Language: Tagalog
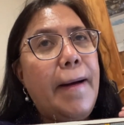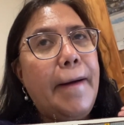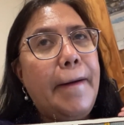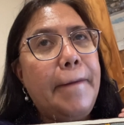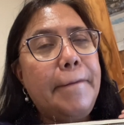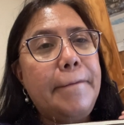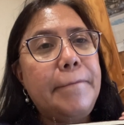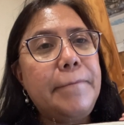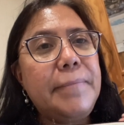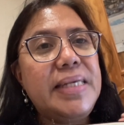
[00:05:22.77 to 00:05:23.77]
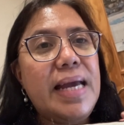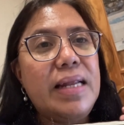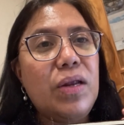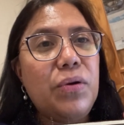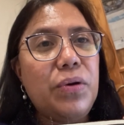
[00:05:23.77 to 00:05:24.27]
um,
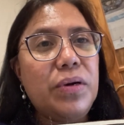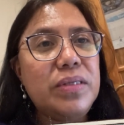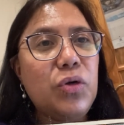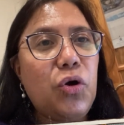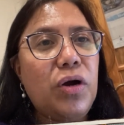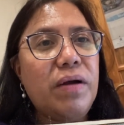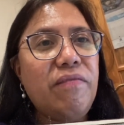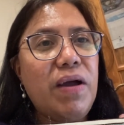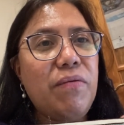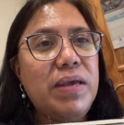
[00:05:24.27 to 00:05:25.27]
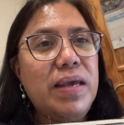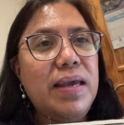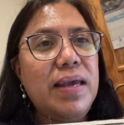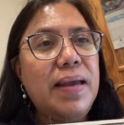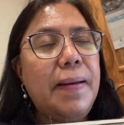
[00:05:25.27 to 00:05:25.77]
generous or
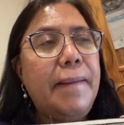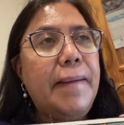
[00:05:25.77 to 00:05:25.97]
very,